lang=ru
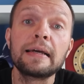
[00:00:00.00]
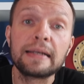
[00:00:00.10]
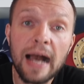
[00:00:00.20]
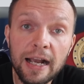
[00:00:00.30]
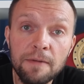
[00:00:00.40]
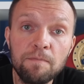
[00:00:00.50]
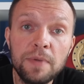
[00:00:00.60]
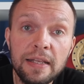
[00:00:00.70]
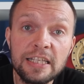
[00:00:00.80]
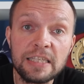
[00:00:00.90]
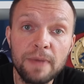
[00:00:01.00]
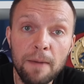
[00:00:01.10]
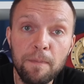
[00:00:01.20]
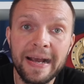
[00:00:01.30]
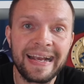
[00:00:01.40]
Как Мбили
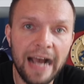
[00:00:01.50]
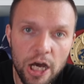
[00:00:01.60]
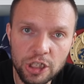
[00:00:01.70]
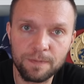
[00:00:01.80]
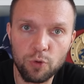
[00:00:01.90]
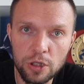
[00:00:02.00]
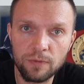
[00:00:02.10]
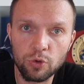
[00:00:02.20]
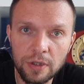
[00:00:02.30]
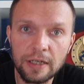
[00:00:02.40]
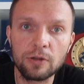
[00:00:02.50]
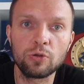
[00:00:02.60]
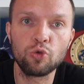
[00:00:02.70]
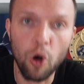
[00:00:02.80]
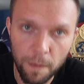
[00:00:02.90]
себя покажет против других
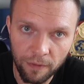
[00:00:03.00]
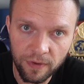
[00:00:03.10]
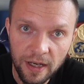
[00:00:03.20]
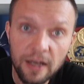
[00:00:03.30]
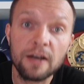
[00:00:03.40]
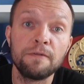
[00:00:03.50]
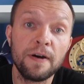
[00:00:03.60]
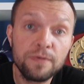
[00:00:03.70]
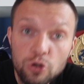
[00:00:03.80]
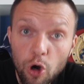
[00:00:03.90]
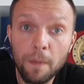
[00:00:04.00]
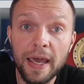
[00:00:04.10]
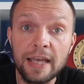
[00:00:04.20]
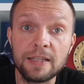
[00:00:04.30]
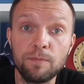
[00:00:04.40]
топов? Во всем
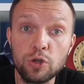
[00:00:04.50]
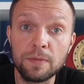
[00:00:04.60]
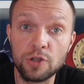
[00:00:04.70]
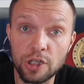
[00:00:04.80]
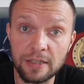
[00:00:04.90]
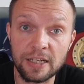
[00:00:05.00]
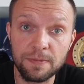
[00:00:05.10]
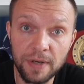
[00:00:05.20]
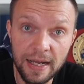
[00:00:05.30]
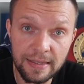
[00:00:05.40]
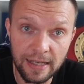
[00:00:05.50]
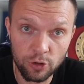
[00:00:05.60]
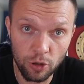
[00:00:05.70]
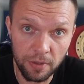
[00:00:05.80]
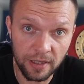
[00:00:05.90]
этом будем сейчас разбираться,
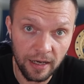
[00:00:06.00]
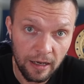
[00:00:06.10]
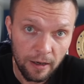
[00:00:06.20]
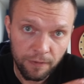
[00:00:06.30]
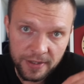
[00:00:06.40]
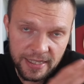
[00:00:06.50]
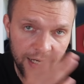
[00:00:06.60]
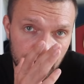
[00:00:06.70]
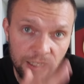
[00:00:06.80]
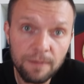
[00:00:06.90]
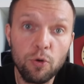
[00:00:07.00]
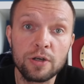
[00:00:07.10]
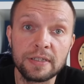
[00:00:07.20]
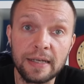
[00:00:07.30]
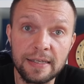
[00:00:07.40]
особенно в технике
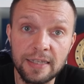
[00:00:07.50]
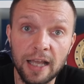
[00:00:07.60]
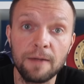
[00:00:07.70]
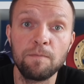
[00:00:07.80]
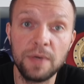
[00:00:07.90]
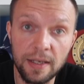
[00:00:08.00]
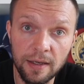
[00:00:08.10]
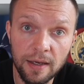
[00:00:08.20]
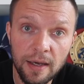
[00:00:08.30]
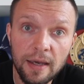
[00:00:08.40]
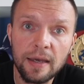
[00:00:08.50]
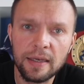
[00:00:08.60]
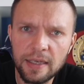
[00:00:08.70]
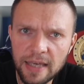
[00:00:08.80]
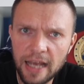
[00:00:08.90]
бокса Кристиана Мбили.
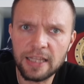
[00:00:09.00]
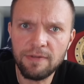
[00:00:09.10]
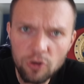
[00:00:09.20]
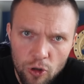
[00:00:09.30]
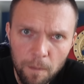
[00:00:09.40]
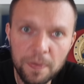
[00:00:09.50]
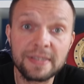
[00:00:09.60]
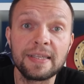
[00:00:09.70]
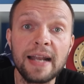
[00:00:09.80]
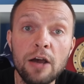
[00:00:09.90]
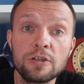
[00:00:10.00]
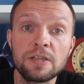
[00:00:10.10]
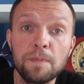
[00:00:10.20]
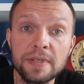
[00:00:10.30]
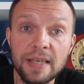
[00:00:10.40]
И я это видео постараюсь
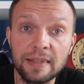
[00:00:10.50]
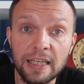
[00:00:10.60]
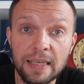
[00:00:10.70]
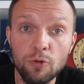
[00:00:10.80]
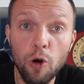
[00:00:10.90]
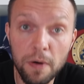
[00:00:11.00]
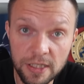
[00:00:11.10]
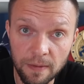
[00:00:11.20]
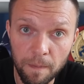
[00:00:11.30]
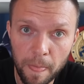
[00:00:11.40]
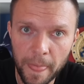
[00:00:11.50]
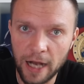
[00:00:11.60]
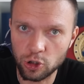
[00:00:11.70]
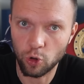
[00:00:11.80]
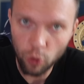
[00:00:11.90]
записать таким образом,
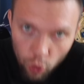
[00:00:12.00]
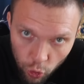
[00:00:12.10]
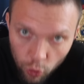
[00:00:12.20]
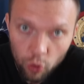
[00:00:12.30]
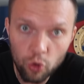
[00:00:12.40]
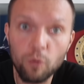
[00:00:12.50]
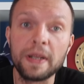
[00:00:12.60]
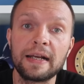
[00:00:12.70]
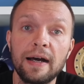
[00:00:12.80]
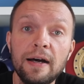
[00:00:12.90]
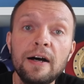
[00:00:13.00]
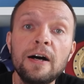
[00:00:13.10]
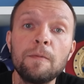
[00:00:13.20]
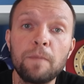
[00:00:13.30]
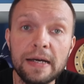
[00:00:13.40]
наша рубрика
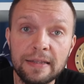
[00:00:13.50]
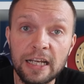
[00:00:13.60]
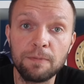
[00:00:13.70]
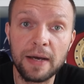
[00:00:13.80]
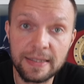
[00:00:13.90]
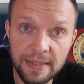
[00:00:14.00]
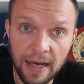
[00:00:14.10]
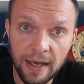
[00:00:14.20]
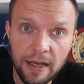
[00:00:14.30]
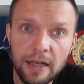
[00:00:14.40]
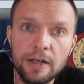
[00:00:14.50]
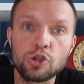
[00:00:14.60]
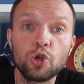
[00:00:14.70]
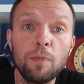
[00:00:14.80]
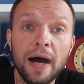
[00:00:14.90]
«Портрет бойца»,
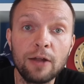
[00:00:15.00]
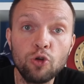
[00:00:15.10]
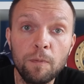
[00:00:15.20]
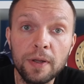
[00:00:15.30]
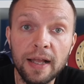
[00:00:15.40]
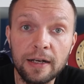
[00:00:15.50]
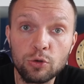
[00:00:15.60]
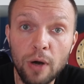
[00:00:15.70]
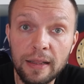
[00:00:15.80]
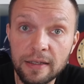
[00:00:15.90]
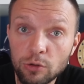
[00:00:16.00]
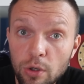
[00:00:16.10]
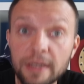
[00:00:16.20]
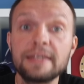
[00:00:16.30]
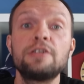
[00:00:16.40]
чтобы оно было актуально не
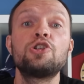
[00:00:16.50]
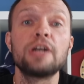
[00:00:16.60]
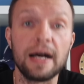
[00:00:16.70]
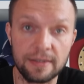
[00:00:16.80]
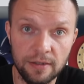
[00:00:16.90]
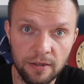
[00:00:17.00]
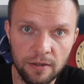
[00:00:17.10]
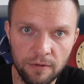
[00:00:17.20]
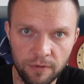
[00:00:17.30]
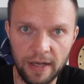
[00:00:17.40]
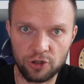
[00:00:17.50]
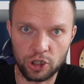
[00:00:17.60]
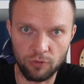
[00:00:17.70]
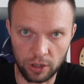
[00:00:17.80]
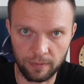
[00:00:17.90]
только сейчас, в
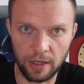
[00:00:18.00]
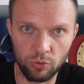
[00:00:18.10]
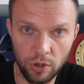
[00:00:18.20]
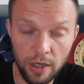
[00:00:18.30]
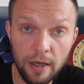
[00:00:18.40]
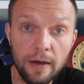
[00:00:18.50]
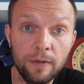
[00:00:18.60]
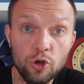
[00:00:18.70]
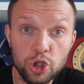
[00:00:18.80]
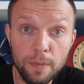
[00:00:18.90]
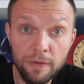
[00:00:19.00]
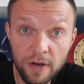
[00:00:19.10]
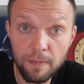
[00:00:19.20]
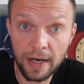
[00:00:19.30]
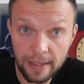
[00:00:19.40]
2024 году, но чтобы
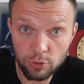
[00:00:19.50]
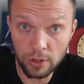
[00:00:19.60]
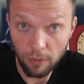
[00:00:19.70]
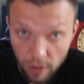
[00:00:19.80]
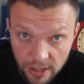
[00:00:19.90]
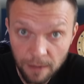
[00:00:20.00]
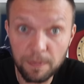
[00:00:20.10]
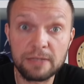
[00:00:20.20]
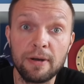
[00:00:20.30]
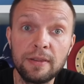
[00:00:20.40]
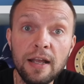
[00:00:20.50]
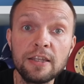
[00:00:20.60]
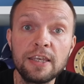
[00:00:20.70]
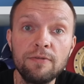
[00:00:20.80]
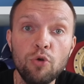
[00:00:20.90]
вы могли с удовольствием
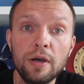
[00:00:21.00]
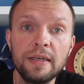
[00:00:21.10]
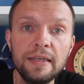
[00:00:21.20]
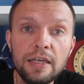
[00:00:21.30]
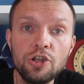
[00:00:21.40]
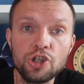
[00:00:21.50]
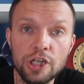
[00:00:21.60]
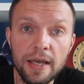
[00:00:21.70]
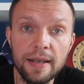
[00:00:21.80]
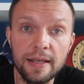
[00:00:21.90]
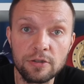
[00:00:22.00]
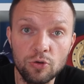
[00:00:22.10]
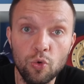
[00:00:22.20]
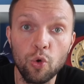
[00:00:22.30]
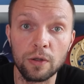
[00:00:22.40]
посмотреть его и через
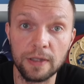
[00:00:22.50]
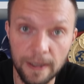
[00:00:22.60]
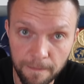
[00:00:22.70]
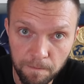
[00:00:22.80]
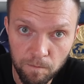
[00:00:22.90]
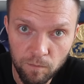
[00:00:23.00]
годы.